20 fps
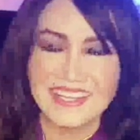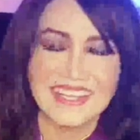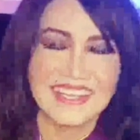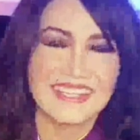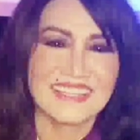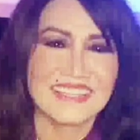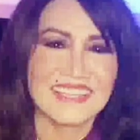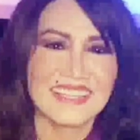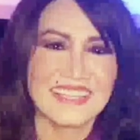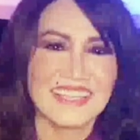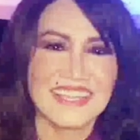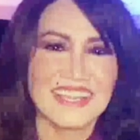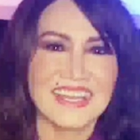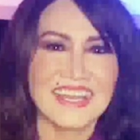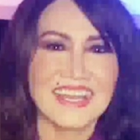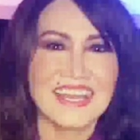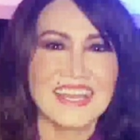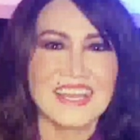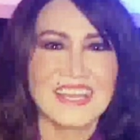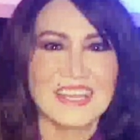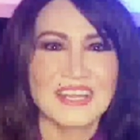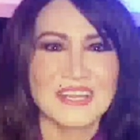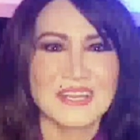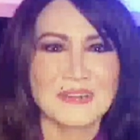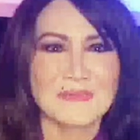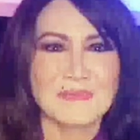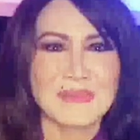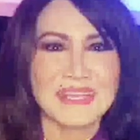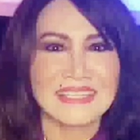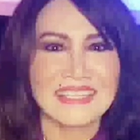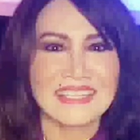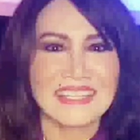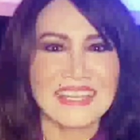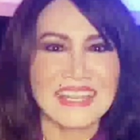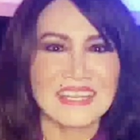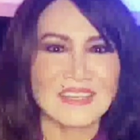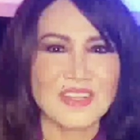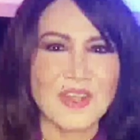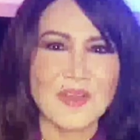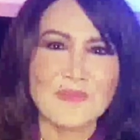thì à, à, mà thanh
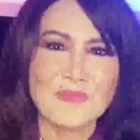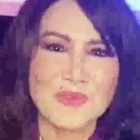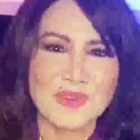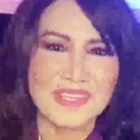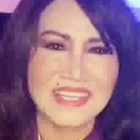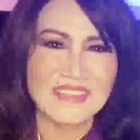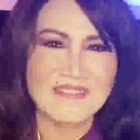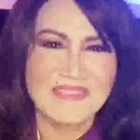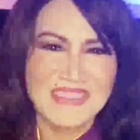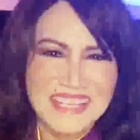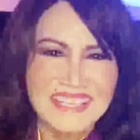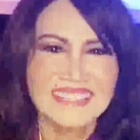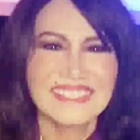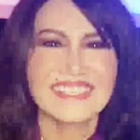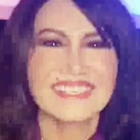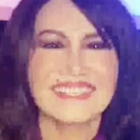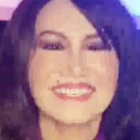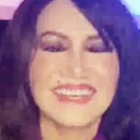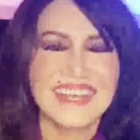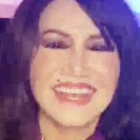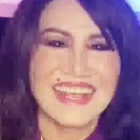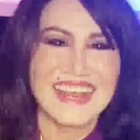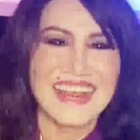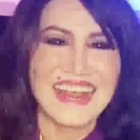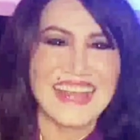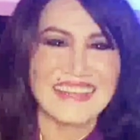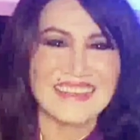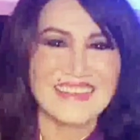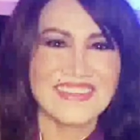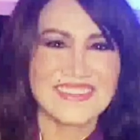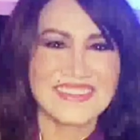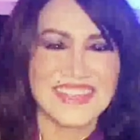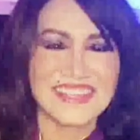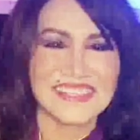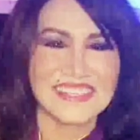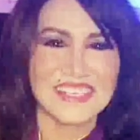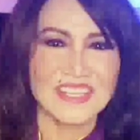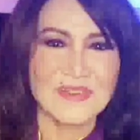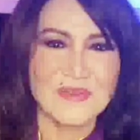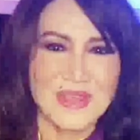lan có một cái vinh dự là được nhạc
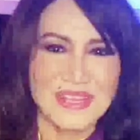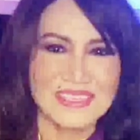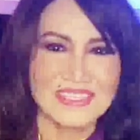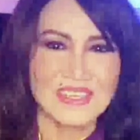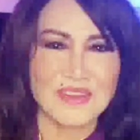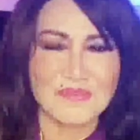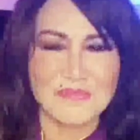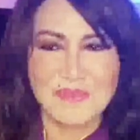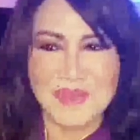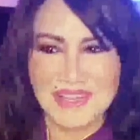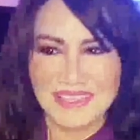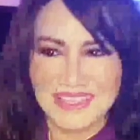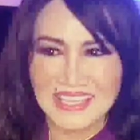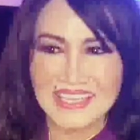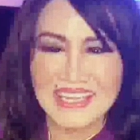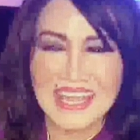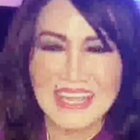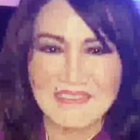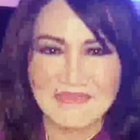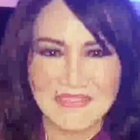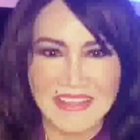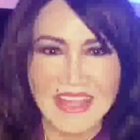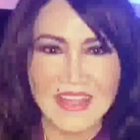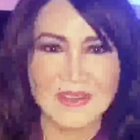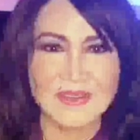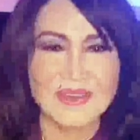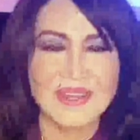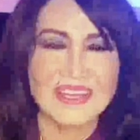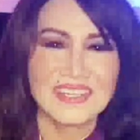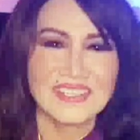sĩ hoàng trọng mời thanh lan vào